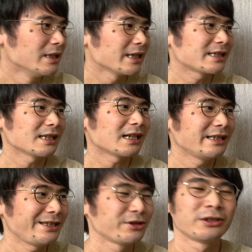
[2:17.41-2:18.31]
で岸田さんが
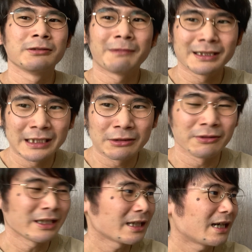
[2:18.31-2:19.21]

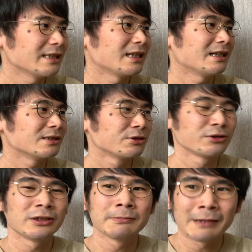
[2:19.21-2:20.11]
29%で高市さんが
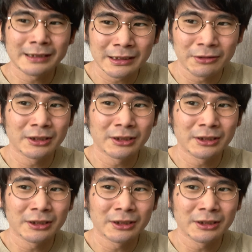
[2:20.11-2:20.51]
19%